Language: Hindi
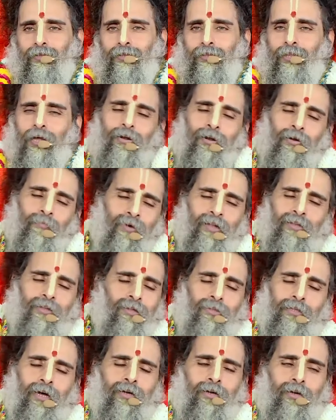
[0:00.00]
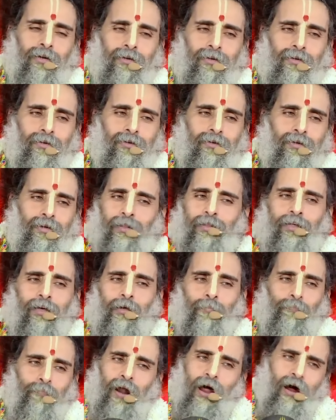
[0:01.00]
तन मन धन हृदय
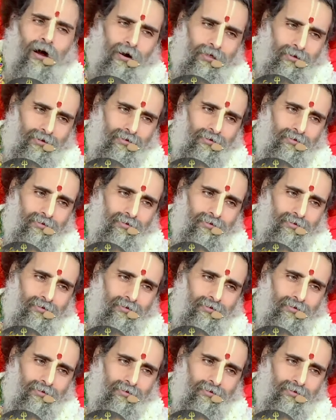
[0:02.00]
प्राण